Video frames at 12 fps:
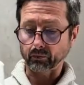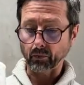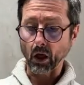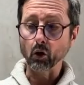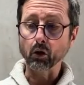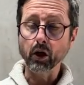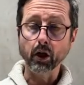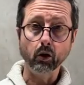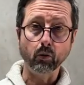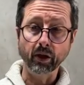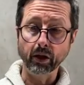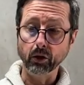Alors elle est
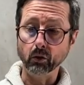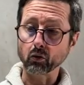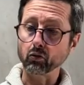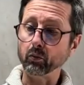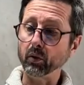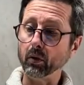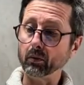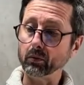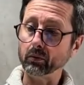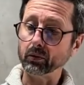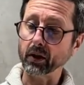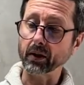emballée, donc je ne vais pas
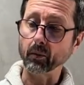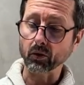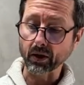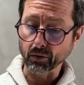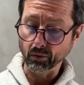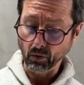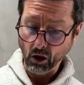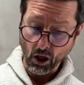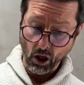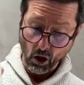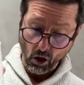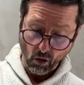faire la démonstration.
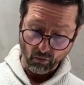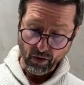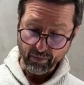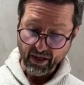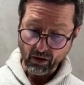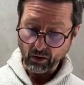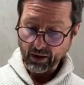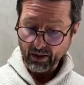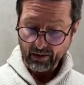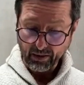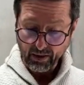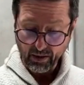On va bien
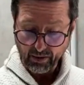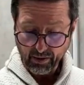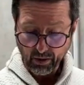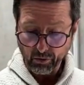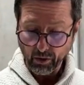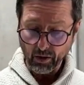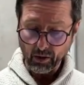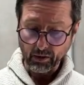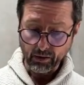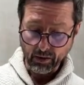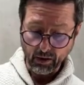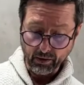l'encastrer à l'intérieur.
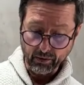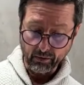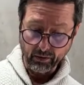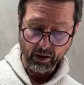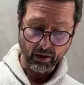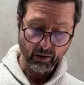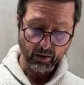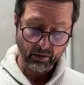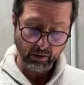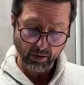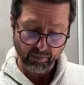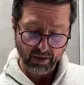Hein, il y a
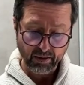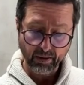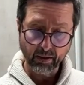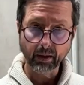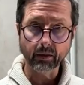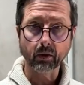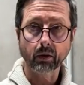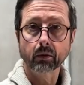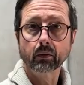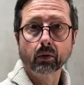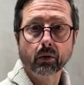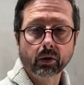un petit cylindre
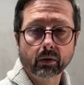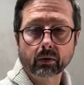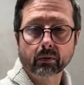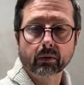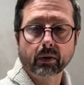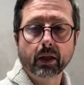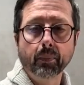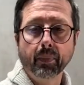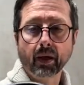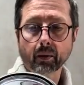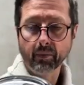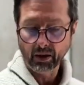dedans qui
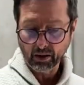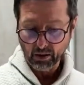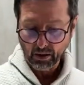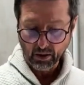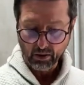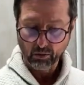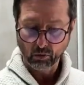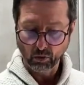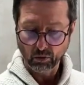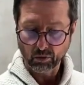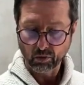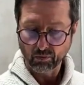permet de
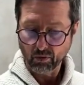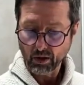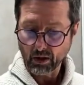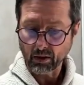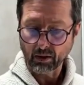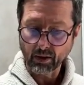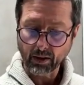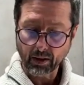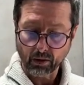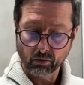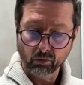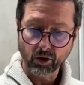recevoir la
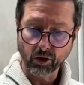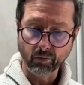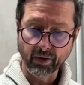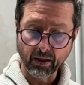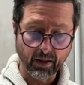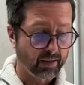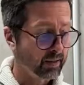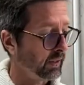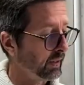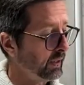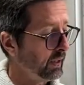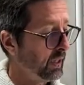cartouche et de bien
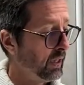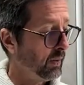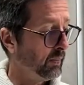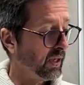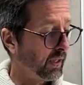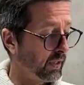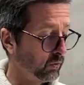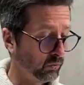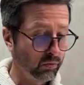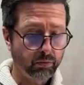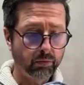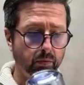l'insérer. Pareil
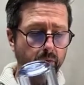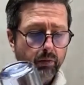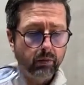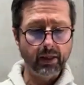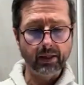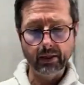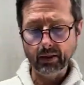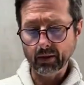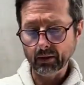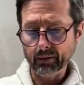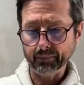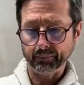au-dessus, ici. Hein.